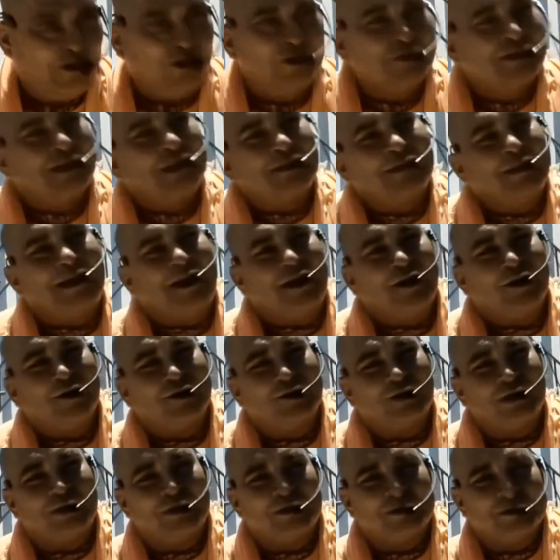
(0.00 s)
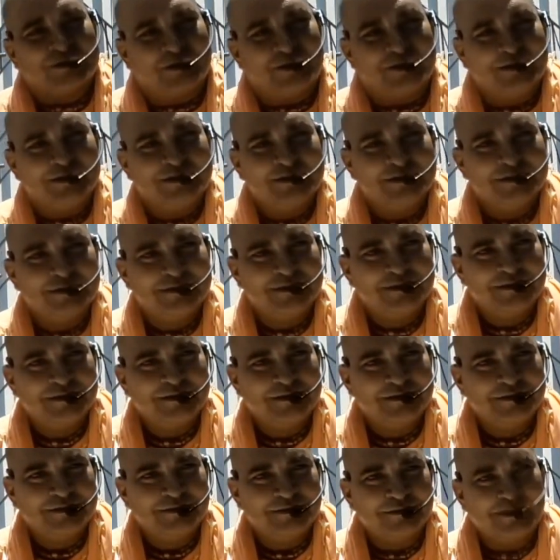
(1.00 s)
বনটা তার আনন্দের বিষয়
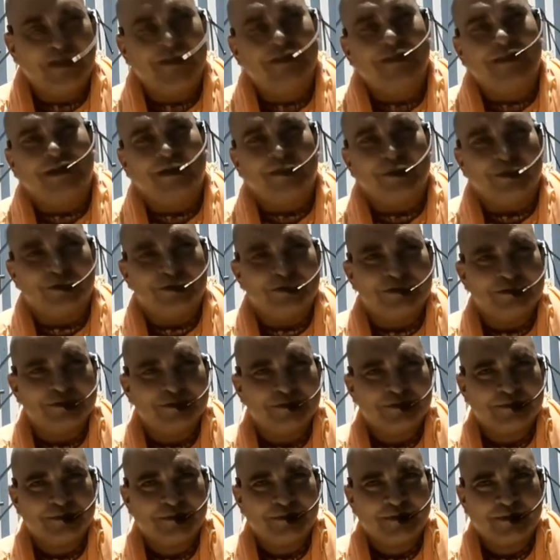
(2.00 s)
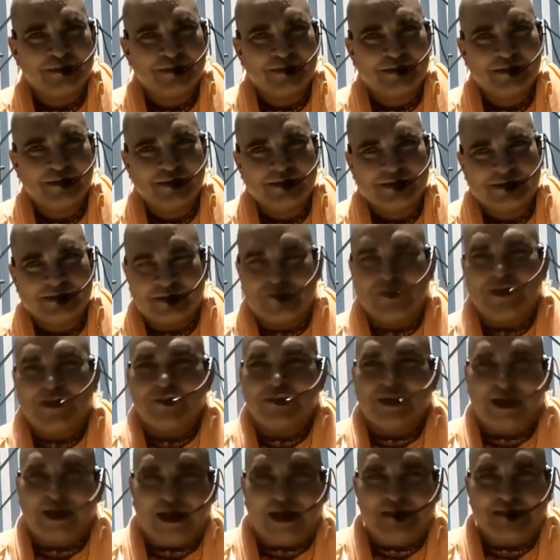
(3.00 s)
বৃন্দাবন সেই জন্য
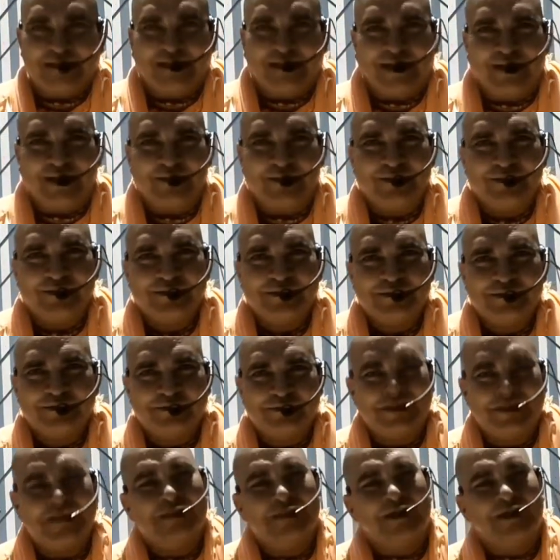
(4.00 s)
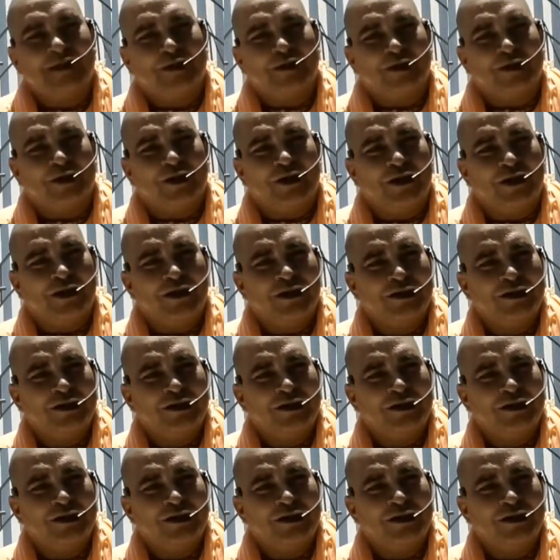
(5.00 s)
আমরা গাইছিলাম বৃন্দাবন